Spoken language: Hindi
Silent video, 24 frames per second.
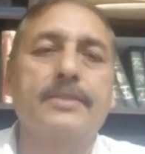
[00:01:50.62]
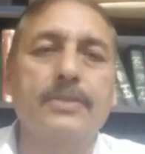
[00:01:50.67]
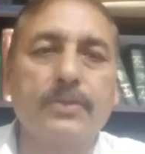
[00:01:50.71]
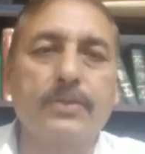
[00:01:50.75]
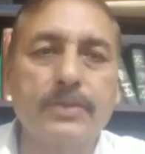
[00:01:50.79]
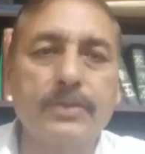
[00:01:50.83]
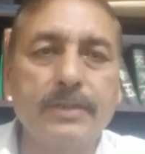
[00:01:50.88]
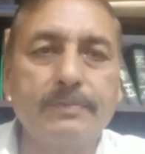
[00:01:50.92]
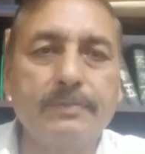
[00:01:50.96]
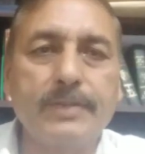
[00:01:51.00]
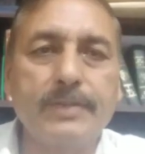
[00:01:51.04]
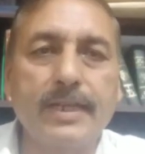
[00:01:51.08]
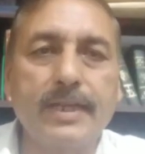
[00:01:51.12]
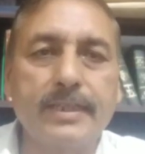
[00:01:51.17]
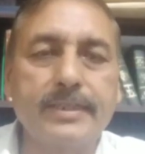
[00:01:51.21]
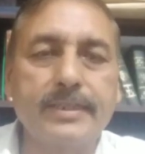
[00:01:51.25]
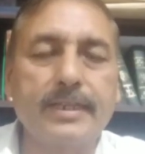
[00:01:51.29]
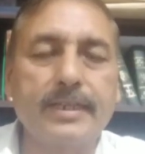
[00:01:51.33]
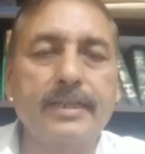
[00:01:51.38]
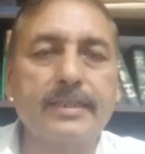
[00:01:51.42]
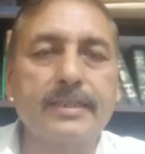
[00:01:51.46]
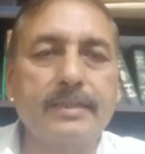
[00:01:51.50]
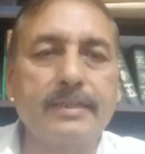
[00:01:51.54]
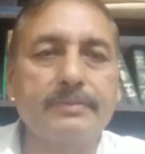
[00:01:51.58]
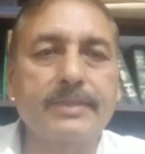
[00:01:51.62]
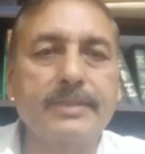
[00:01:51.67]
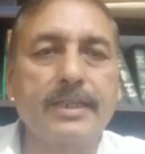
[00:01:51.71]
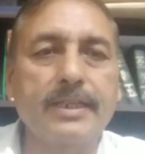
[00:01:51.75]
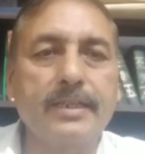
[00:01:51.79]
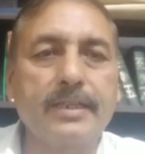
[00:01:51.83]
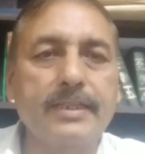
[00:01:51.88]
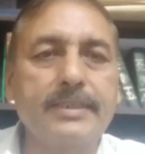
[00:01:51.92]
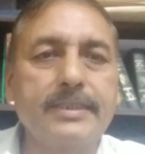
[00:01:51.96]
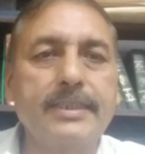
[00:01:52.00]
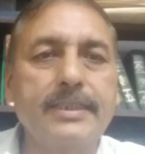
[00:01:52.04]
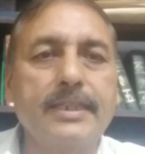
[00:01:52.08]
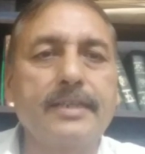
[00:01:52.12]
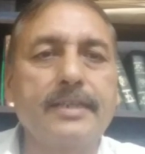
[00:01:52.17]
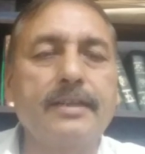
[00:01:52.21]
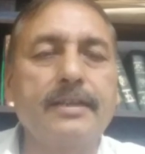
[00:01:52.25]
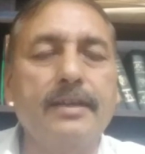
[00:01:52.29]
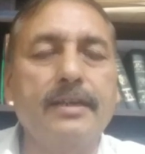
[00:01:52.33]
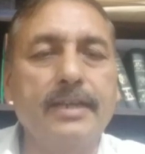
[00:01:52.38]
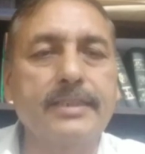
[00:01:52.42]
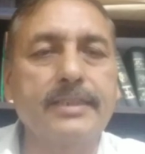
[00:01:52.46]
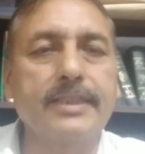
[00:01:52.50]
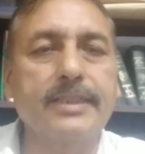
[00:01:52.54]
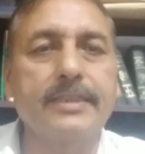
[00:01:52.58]
चौधरी बरदरान के मतलब ये
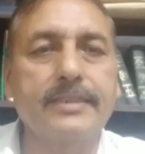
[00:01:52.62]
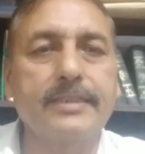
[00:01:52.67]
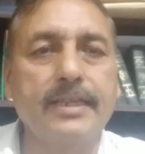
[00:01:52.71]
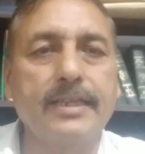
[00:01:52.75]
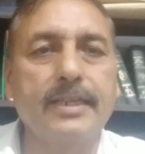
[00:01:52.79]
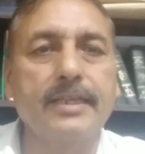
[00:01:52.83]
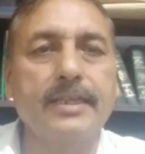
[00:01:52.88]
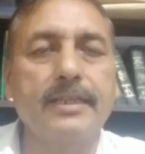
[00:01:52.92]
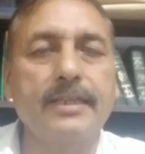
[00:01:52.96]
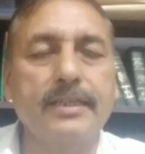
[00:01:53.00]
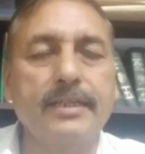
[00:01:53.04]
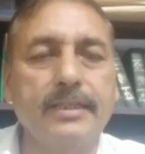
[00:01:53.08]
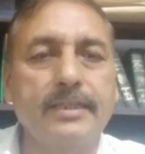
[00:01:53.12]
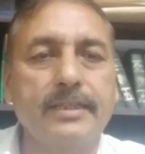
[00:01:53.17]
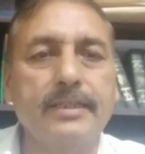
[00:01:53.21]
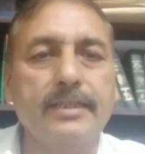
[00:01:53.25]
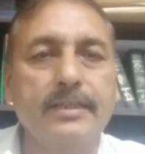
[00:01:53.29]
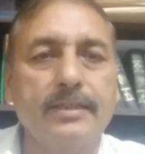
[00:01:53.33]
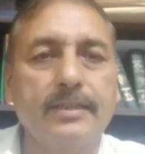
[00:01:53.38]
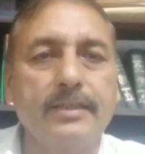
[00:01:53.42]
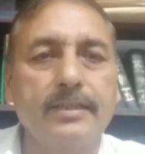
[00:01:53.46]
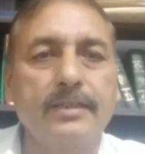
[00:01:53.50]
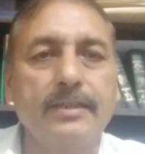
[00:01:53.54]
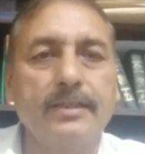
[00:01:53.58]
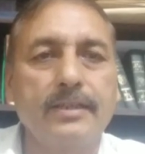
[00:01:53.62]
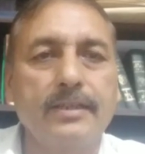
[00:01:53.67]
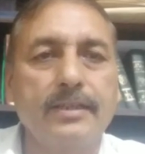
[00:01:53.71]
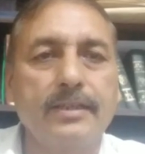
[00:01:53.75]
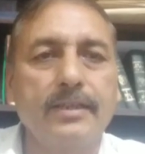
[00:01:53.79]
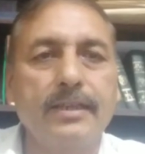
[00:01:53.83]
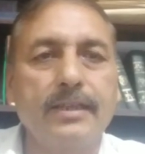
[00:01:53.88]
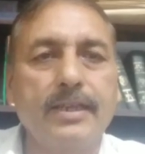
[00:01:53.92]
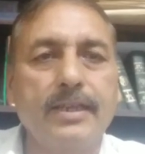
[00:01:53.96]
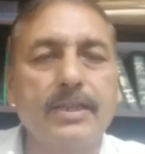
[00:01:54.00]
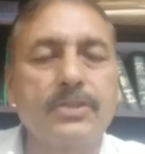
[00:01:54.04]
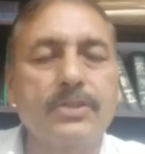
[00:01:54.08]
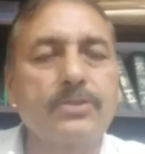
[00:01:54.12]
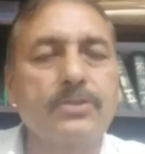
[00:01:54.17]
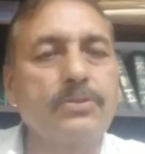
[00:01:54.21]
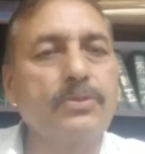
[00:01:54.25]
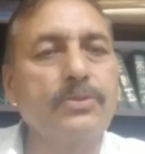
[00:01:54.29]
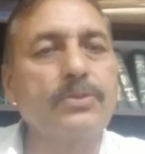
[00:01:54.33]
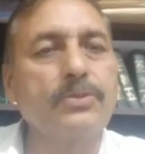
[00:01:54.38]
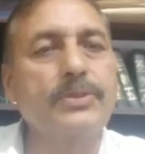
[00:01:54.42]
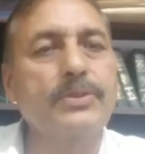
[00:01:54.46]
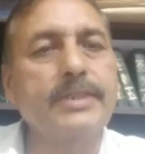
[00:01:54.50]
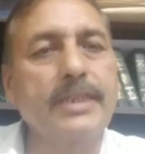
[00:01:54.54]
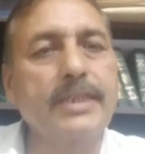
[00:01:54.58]
कहा जाता है कि
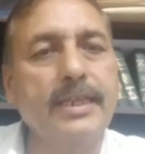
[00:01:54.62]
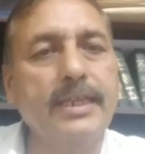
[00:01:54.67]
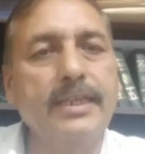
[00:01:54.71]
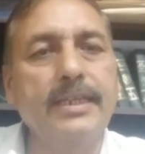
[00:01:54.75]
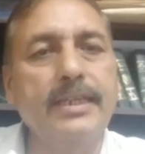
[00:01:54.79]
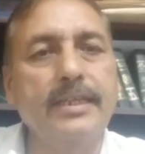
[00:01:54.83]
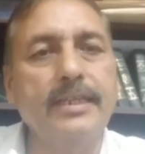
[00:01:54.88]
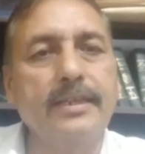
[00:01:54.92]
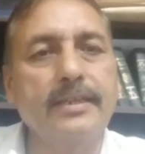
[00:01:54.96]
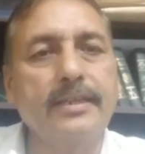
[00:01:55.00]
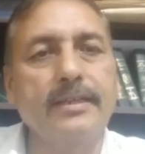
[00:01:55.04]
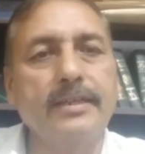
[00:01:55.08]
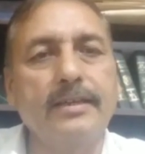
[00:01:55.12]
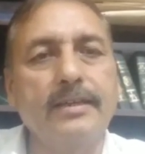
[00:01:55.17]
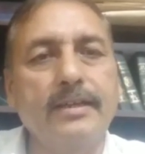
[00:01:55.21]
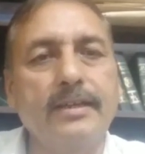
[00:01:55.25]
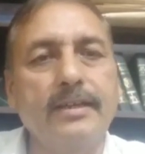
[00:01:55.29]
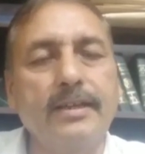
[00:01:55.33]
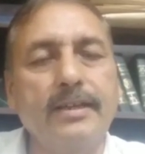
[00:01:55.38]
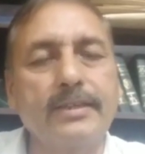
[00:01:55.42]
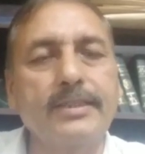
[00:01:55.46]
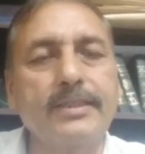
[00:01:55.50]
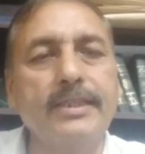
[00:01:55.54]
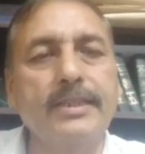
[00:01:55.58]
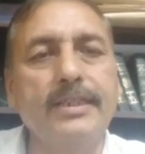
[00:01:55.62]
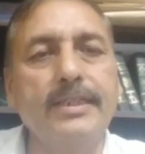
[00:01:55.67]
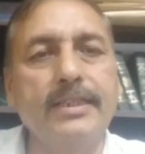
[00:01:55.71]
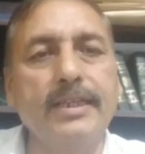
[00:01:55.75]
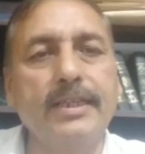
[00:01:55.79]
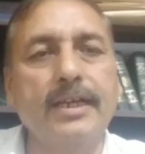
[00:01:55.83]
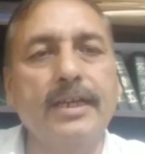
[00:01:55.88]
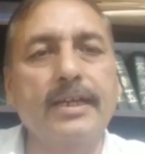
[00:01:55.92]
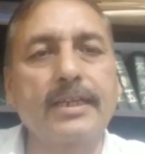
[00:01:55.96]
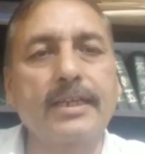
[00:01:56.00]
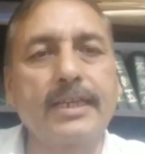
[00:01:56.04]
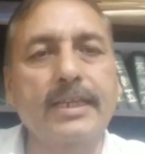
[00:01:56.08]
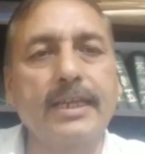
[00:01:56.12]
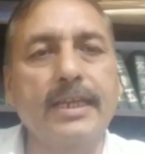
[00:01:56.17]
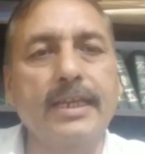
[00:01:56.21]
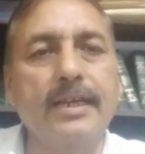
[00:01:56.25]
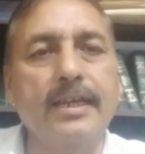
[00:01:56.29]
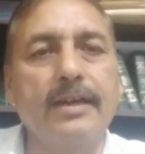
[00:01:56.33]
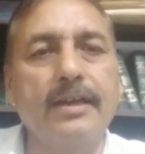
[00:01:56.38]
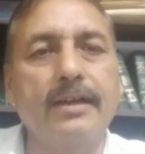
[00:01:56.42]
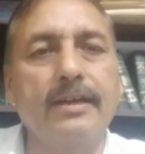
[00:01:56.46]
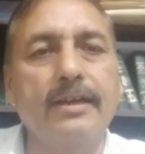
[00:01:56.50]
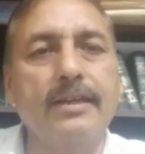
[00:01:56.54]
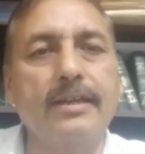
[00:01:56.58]
शुरू से ही अदलिया
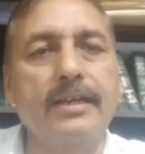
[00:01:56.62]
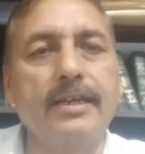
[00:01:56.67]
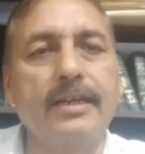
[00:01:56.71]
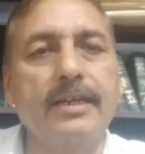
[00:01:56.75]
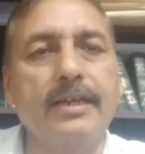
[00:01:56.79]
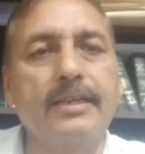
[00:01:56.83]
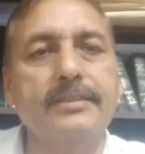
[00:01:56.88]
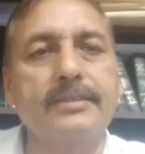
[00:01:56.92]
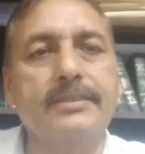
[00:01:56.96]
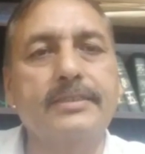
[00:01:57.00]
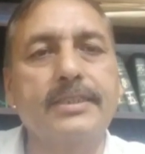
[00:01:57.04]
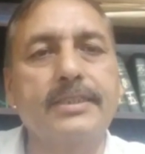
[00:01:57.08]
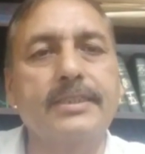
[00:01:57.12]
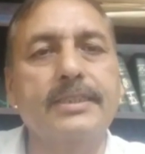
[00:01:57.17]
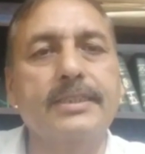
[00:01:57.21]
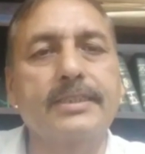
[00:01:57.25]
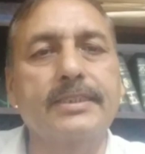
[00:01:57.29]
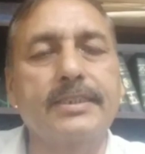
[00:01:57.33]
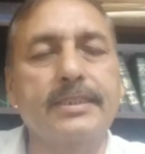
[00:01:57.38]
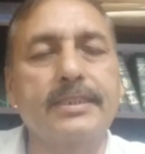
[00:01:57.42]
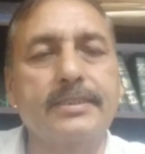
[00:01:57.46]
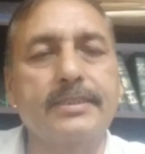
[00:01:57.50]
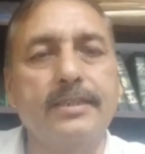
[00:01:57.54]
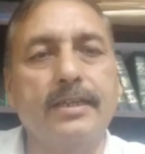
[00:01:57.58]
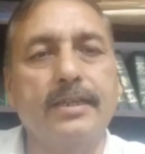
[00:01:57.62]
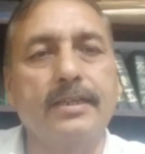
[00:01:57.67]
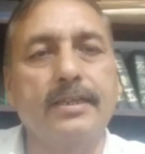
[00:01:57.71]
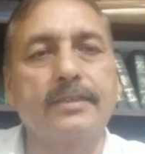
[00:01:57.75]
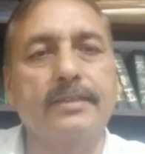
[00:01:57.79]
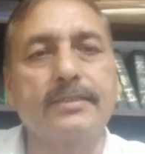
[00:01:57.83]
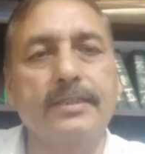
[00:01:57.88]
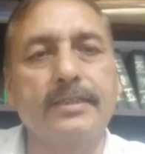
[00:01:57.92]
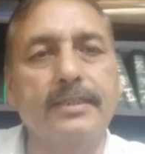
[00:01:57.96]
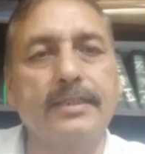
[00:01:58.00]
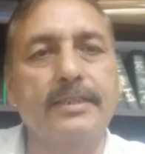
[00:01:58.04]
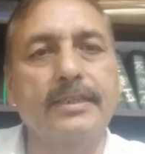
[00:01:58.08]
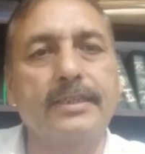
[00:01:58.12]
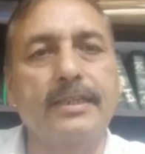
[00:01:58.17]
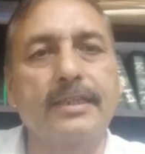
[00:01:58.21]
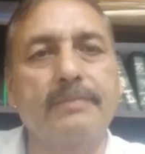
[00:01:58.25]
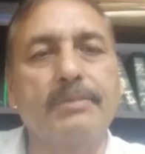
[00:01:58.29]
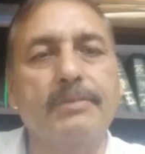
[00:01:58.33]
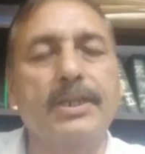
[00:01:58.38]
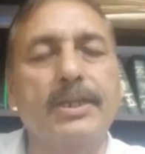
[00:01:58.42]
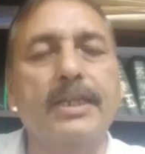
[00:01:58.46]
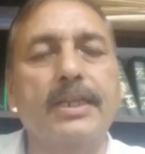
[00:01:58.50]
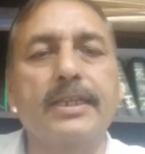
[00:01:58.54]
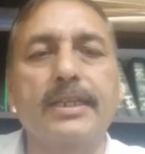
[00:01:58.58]
के आला जजेस के साथ
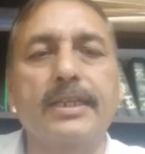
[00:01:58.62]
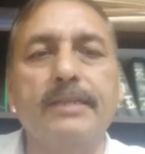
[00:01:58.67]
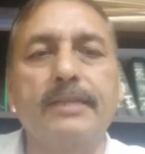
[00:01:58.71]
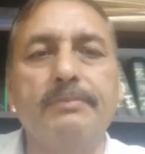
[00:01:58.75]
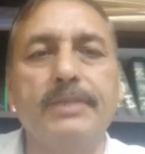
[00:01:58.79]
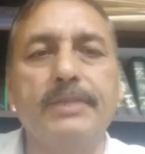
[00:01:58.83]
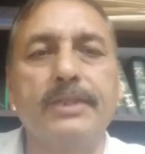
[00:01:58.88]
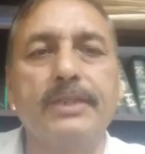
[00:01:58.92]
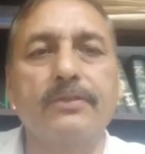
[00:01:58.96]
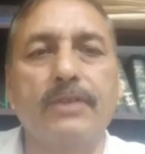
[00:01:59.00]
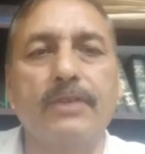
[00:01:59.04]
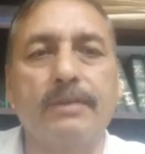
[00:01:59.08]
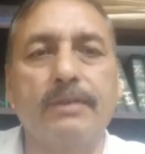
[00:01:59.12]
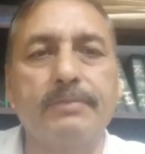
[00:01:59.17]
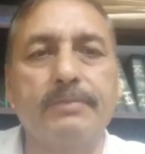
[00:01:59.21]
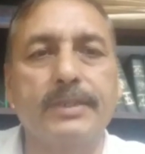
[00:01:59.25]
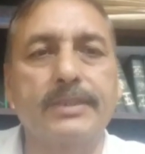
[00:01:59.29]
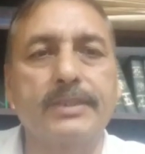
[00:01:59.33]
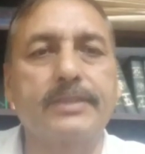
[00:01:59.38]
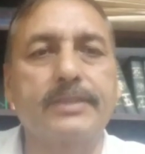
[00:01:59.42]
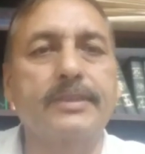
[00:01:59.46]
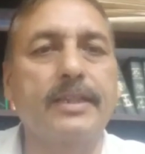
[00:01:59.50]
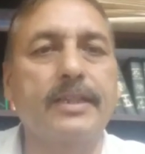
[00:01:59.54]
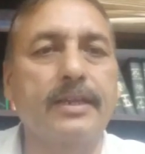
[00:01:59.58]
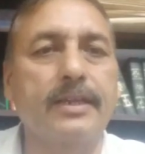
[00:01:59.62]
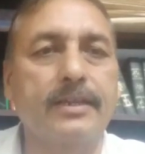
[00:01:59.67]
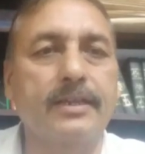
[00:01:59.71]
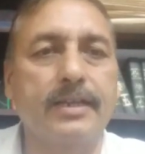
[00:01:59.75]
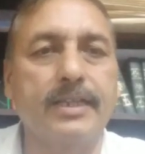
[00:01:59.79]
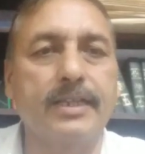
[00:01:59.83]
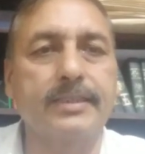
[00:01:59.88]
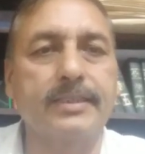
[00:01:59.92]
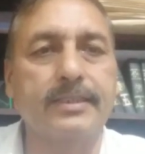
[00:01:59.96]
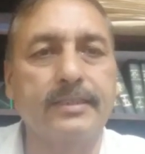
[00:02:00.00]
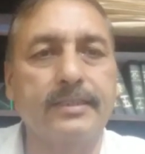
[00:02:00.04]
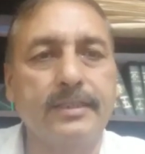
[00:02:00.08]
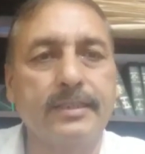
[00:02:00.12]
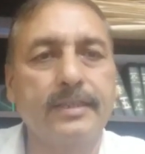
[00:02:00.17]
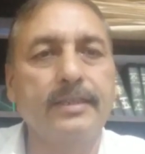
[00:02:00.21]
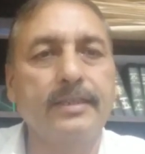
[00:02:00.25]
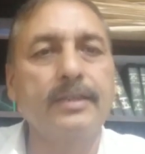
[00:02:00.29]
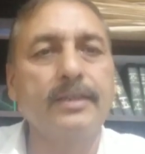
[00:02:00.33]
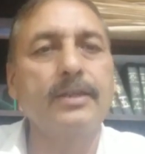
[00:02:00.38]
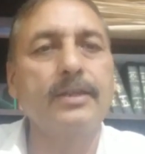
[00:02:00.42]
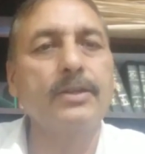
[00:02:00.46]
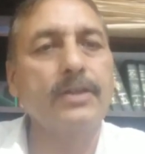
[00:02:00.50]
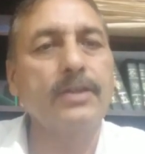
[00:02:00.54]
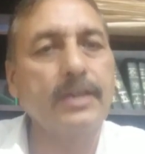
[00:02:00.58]
इनके बड़े करीबी रवाबत तलकात
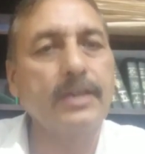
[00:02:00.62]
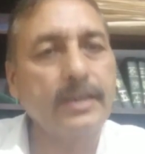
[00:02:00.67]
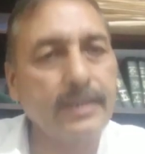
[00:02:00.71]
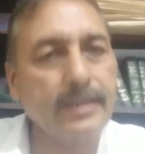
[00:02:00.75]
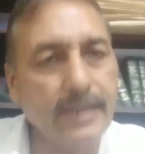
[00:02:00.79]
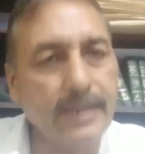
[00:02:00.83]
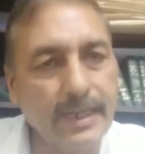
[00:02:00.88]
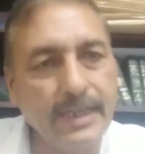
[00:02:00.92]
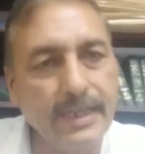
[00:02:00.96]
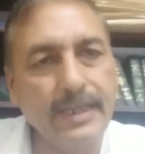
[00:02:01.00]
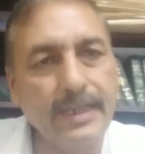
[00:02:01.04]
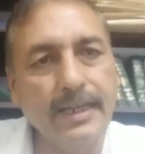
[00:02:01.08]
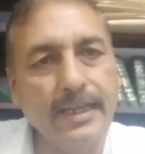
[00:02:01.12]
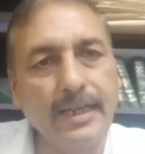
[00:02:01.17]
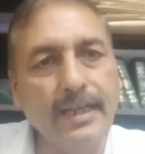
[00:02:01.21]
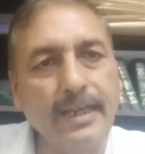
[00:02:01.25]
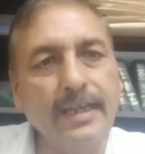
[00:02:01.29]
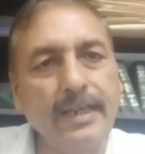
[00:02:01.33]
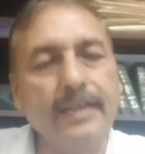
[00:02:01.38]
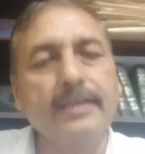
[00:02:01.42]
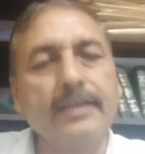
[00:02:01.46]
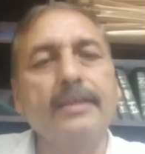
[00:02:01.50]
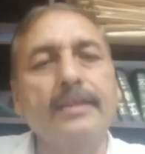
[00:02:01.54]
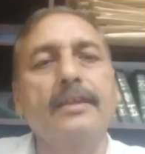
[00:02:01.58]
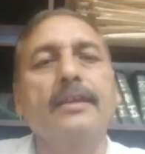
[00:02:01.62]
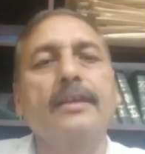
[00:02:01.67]
रहे हैं